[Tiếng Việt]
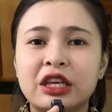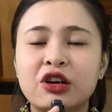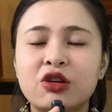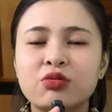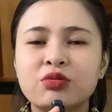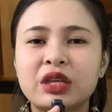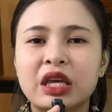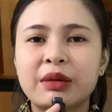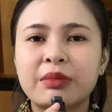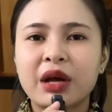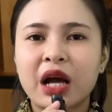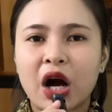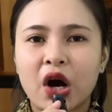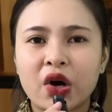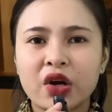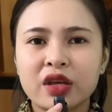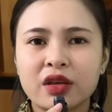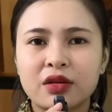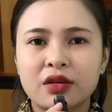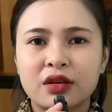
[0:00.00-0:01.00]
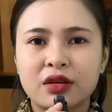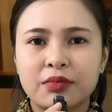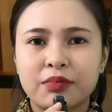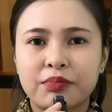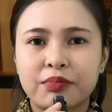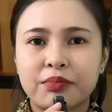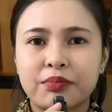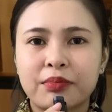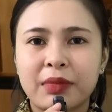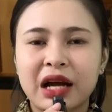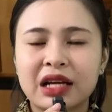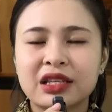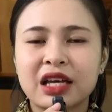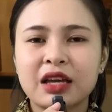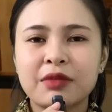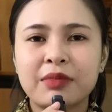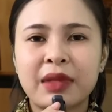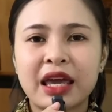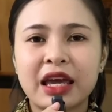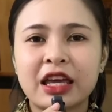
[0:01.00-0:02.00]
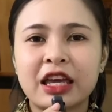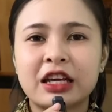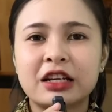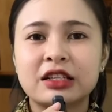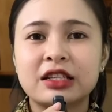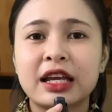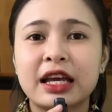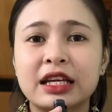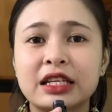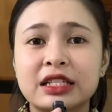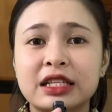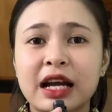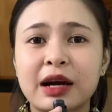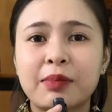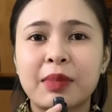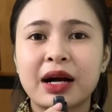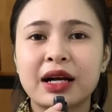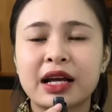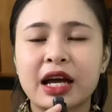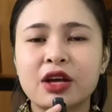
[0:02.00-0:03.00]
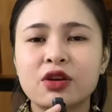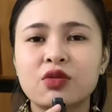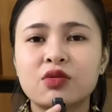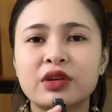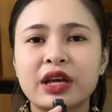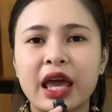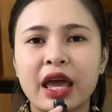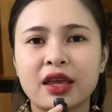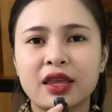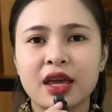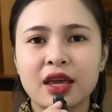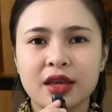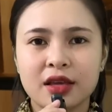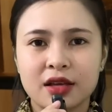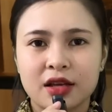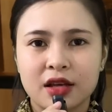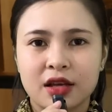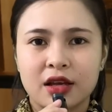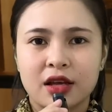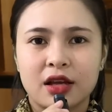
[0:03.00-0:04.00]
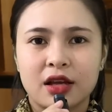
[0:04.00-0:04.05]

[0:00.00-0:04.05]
Chị Út chị mới hỏi, ba thấy mẹ hiện về sao ba kể con nghe chứ?